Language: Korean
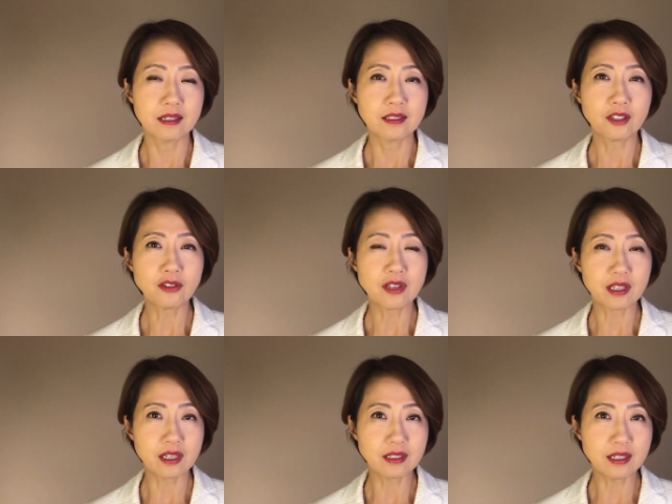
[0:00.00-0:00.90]

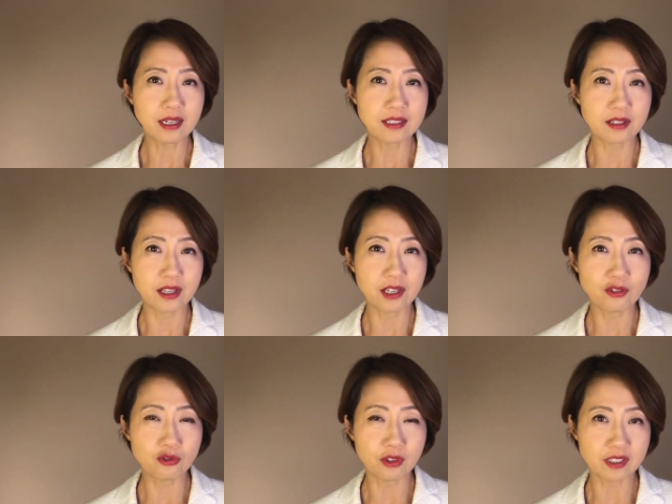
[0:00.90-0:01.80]
성장이 끝나기 전에
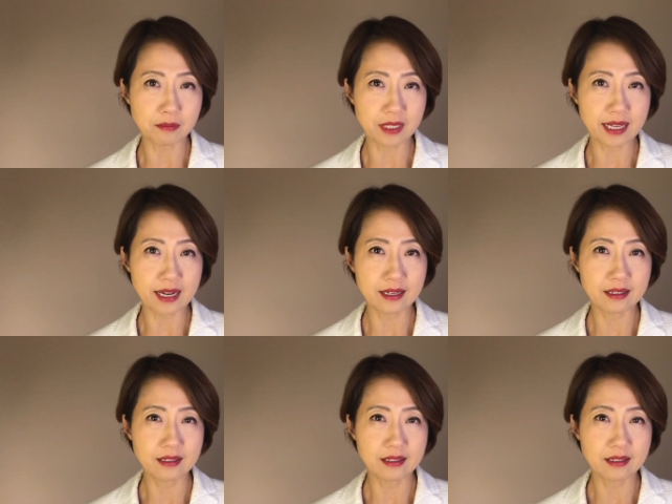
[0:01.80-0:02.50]
죽었습니다.